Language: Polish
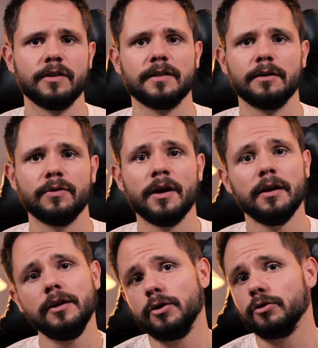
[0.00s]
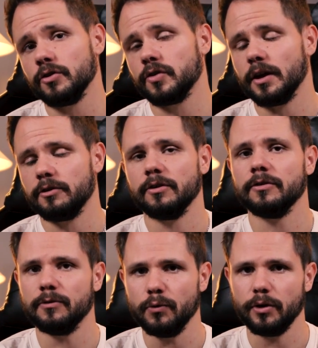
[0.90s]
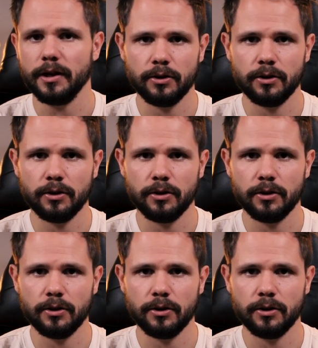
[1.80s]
zestaw i korzystać z dwóch